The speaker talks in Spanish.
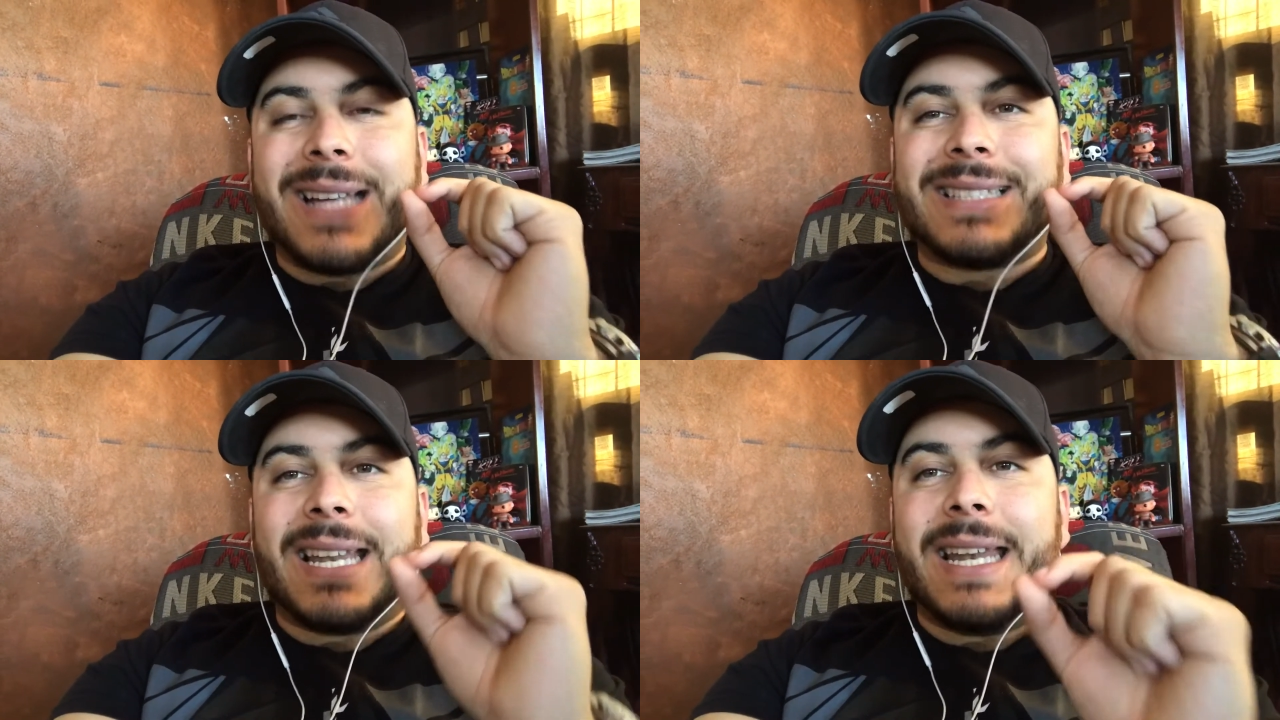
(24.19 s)

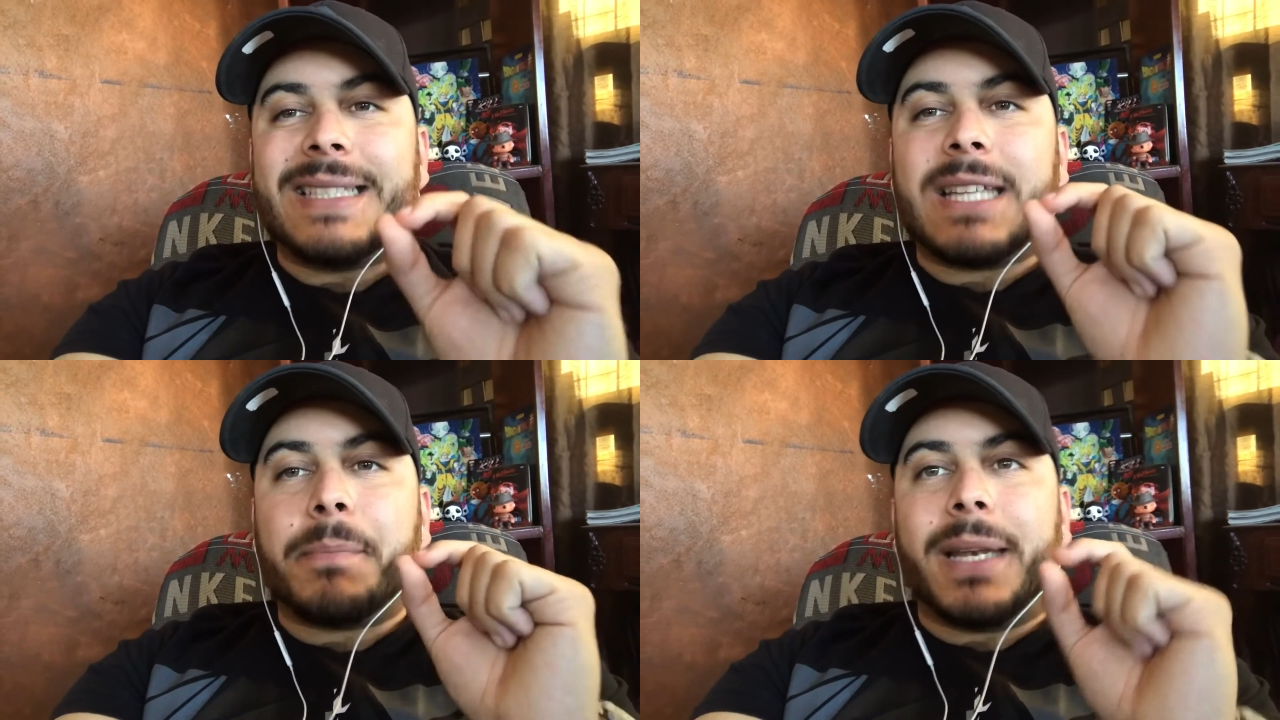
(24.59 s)
salir
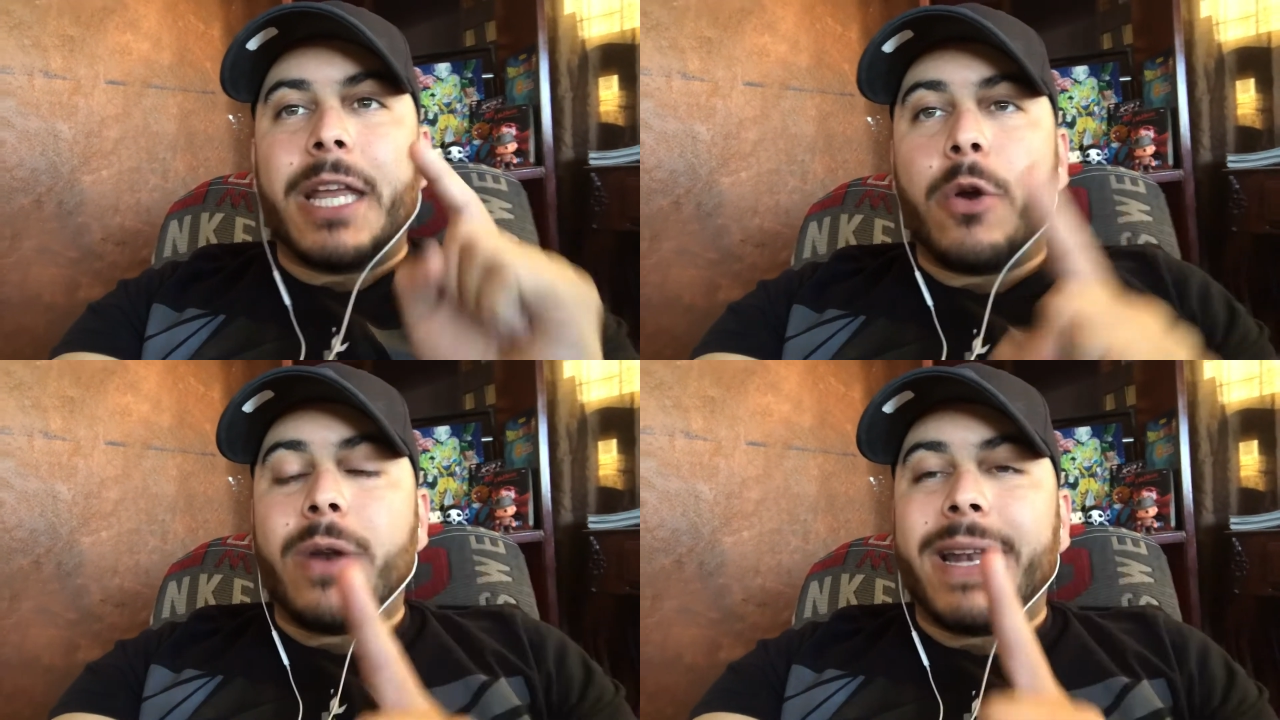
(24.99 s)
esta
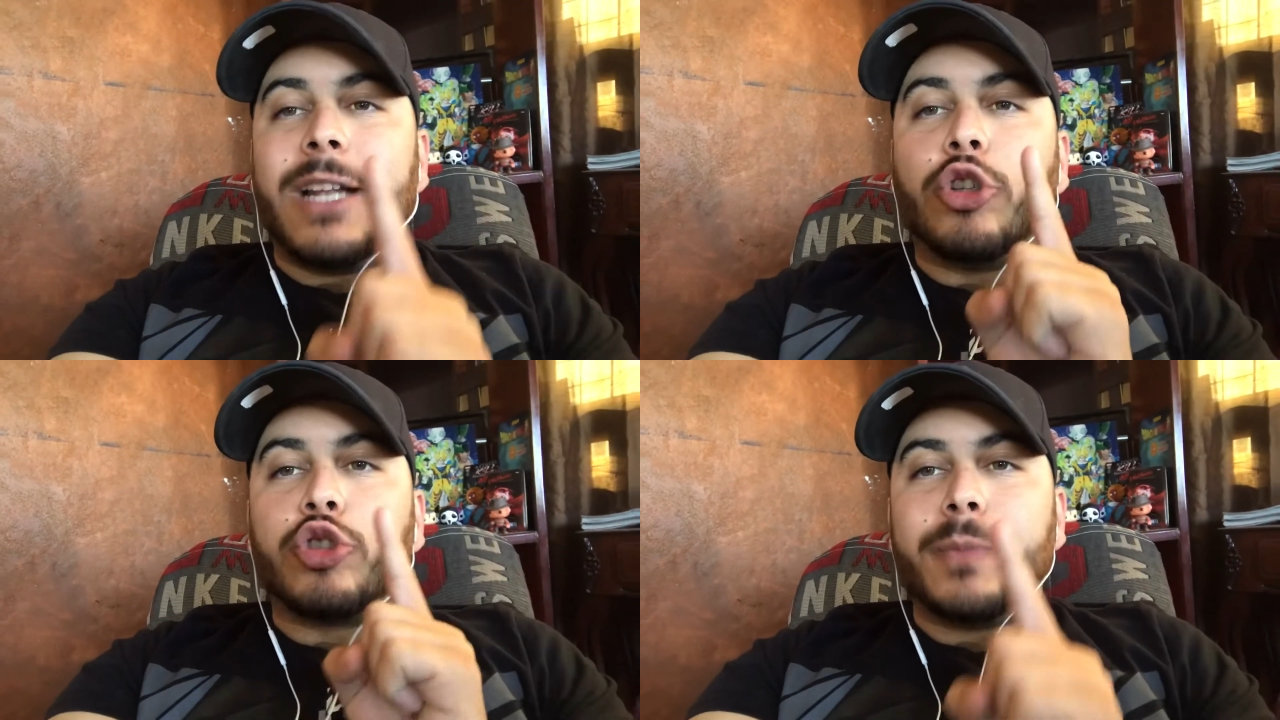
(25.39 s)
película en
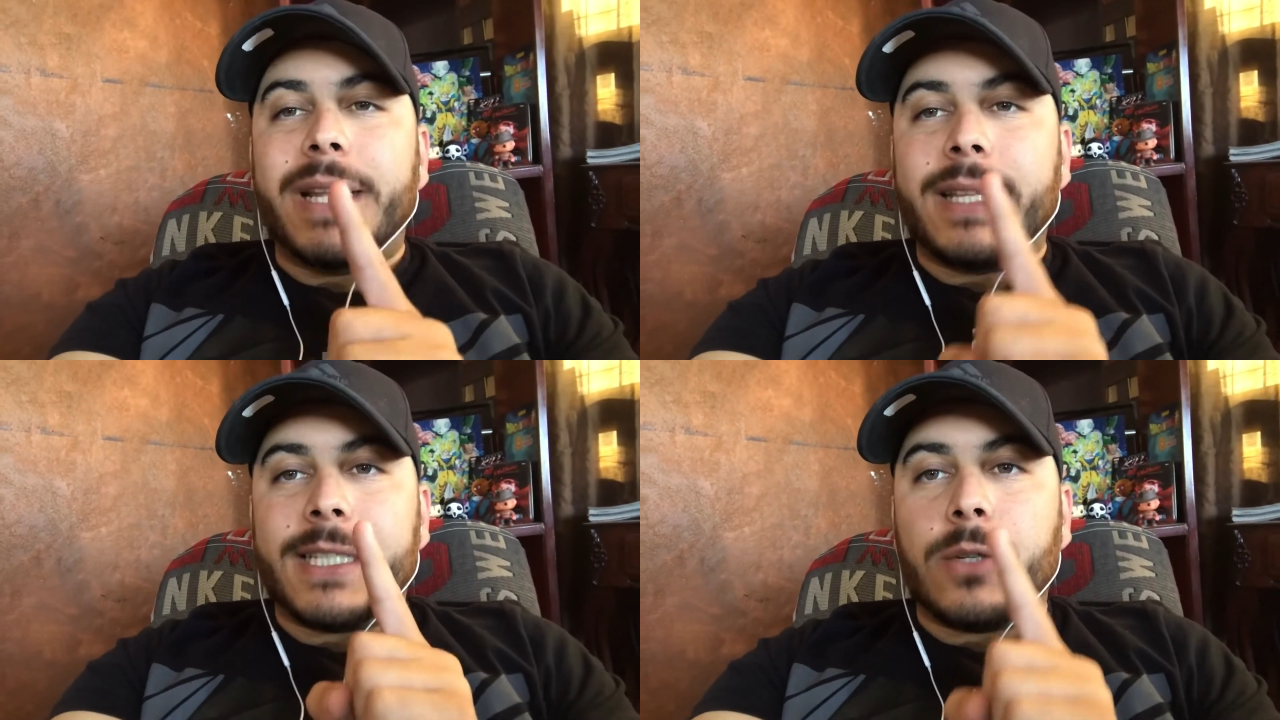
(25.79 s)
el
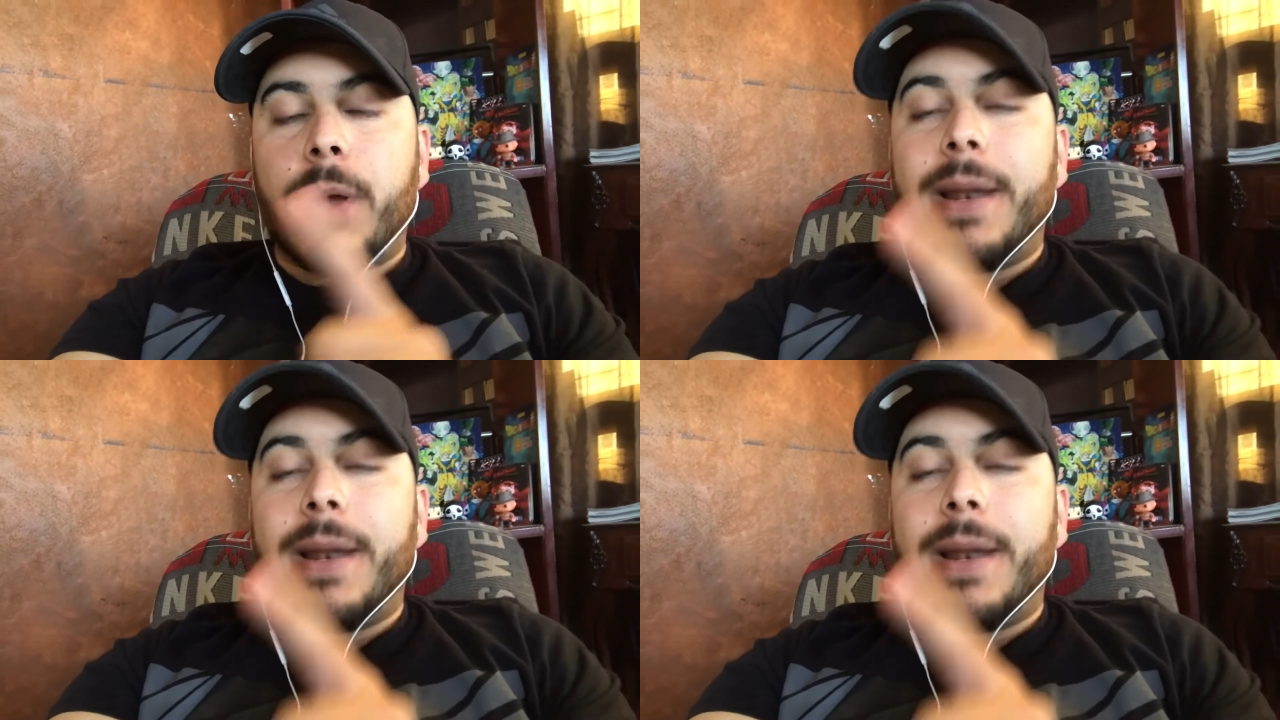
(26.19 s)
2019,